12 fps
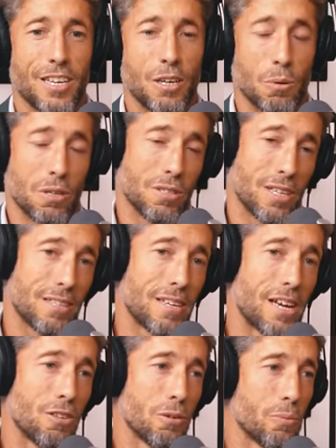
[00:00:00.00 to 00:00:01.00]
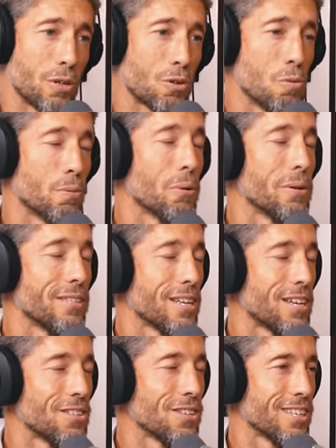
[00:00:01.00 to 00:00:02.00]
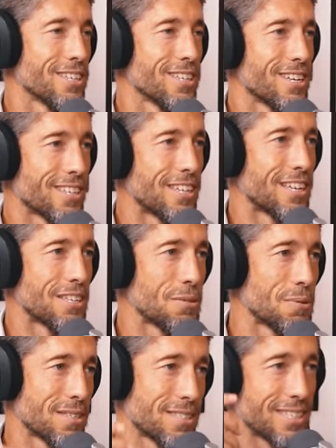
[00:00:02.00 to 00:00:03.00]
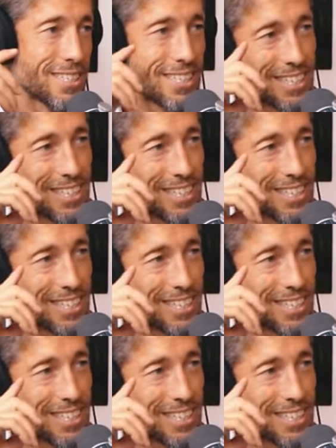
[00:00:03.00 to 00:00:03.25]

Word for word: Y bueno, y este año pues cumplo 20 años de, alternativas alternativa, así